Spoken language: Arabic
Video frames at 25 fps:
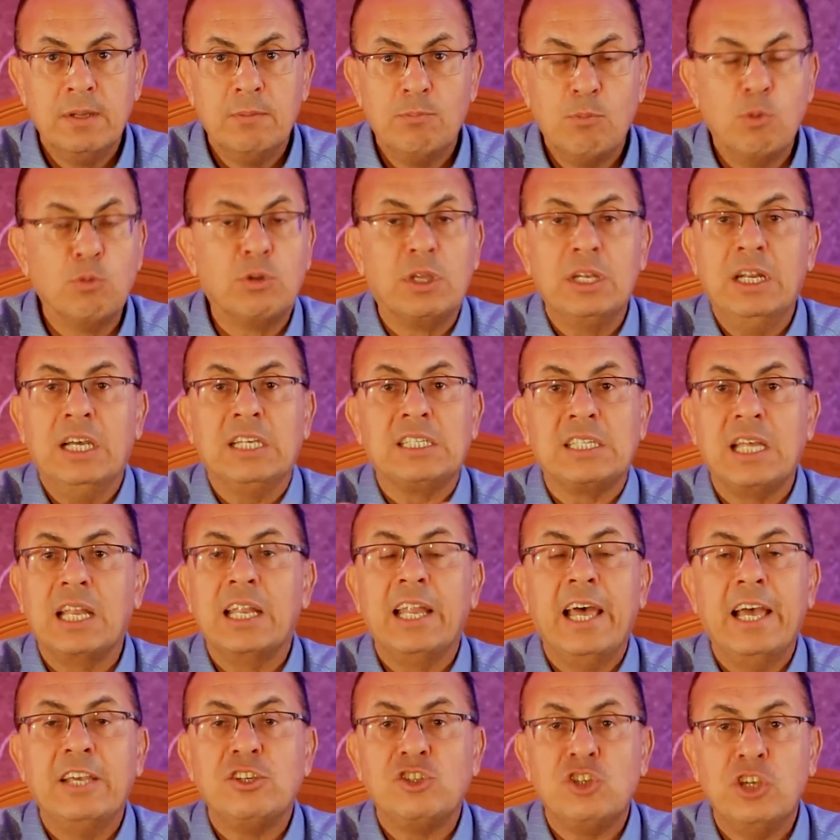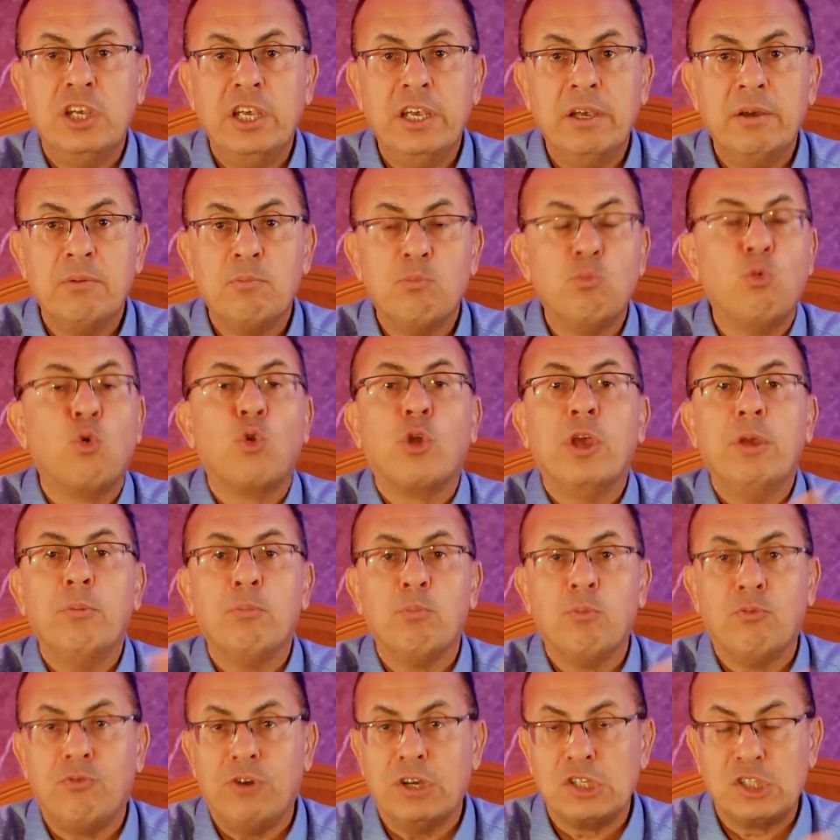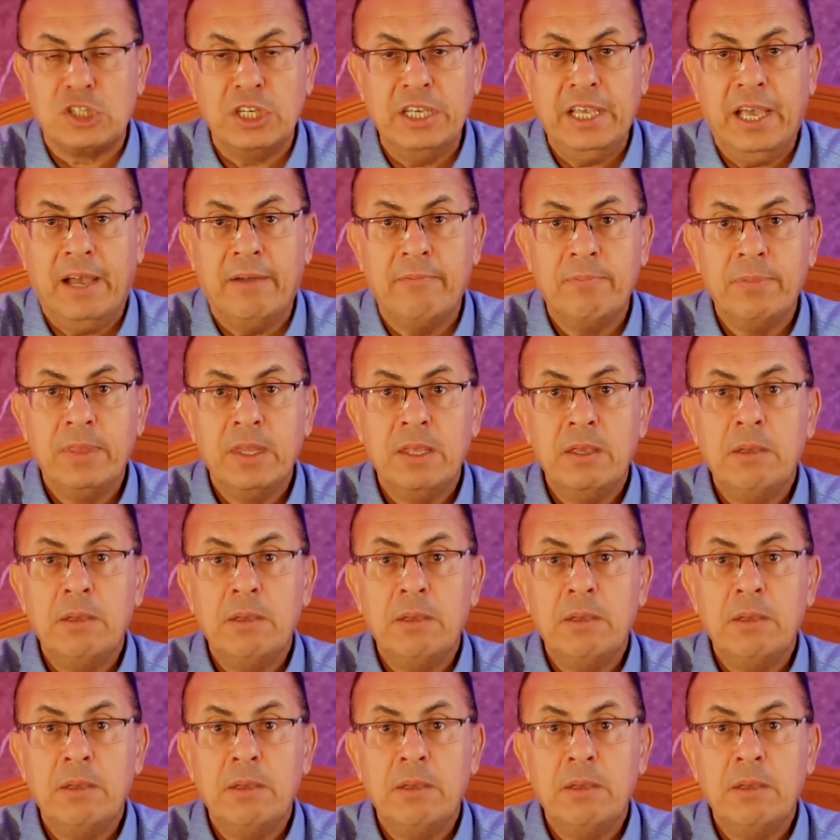ممكن يحصل لها شيء مريب فظيع